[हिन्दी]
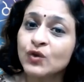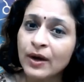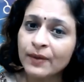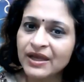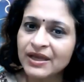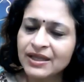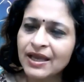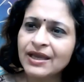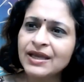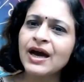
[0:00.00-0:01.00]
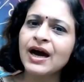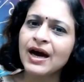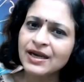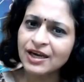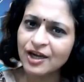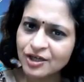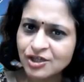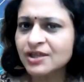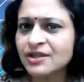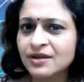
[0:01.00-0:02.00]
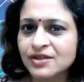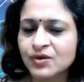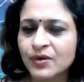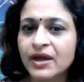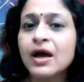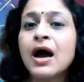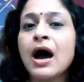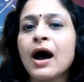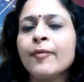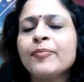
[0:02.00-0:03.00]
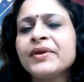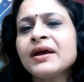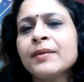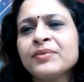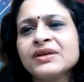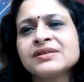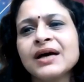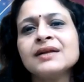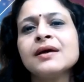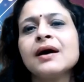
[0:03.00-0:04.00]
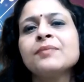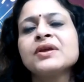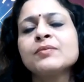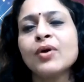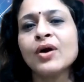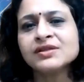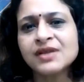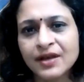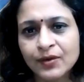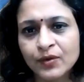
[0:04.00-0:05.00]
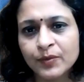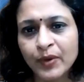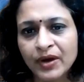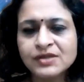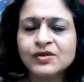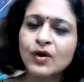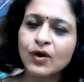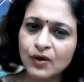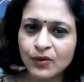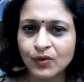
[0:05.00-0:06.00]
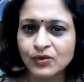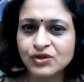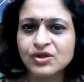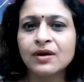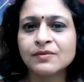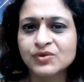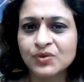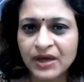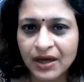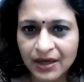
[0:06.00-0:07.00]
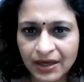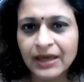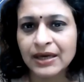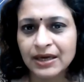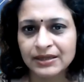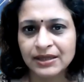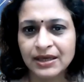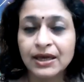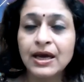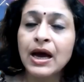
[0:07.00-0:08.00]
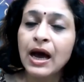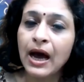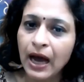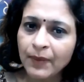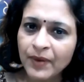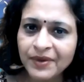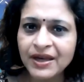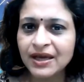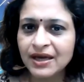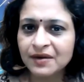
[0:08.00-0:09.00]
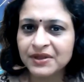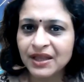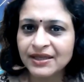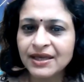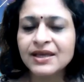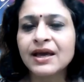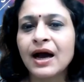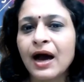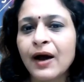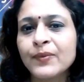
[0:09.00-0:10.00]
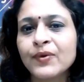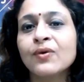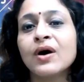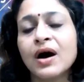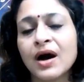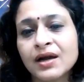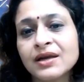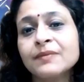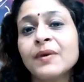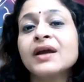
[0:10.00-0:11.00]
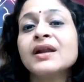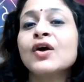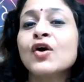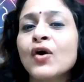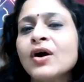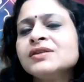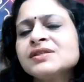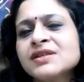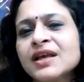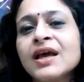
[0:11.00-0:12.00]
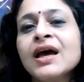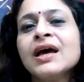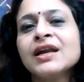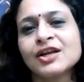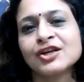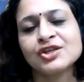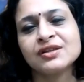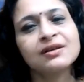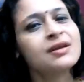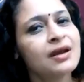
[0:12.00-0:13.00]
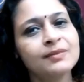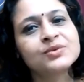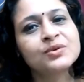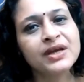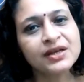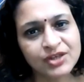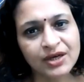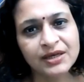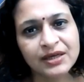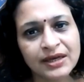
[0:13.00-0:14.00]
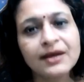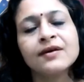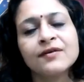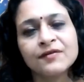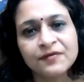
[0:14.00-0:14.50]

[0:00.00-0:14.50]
तो आप देखते हैं कि हर नक्षत्र जो है अपने अपने साथ अपनी बहुत सारे गुड पॉइंट्स और कुछ कमजोरियां लेकर आता है आप हमें लिखकर बताइए कि आपको अगली बार कौन से नक्षत्र की कमजोरियां जाननी है